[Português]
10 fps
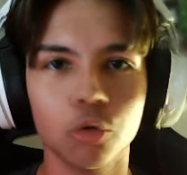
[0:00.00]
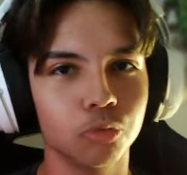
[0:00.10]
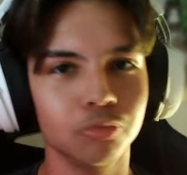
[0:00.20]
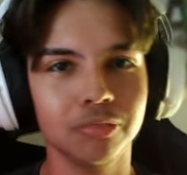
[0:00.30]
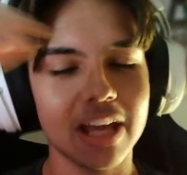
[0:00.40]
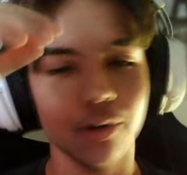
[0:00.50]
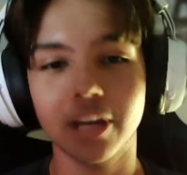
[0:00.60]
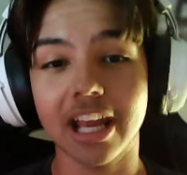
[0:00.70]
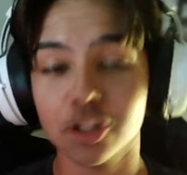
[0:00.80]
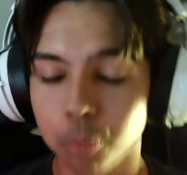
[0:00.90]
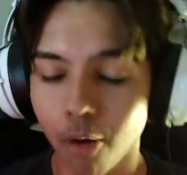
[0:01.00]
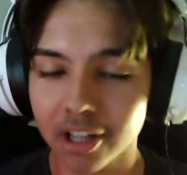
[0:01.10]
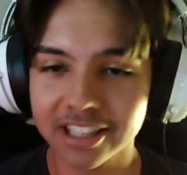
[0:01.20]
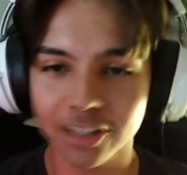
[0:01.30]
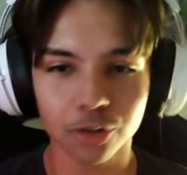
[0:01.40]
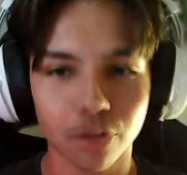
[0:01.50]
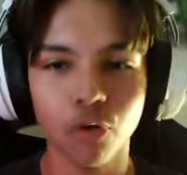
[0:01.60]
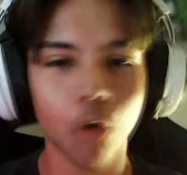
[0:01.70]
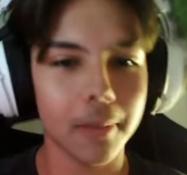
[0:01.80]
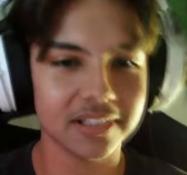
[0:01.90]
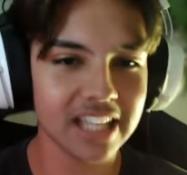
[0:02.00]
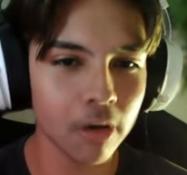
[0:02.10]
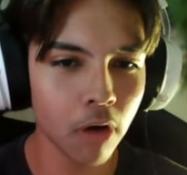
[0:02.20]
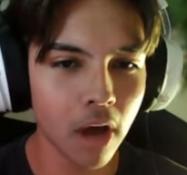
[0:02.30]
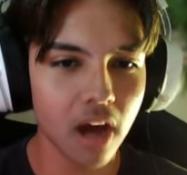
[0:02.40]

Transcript: né, eu não quero spoiler, então eu só comecinho.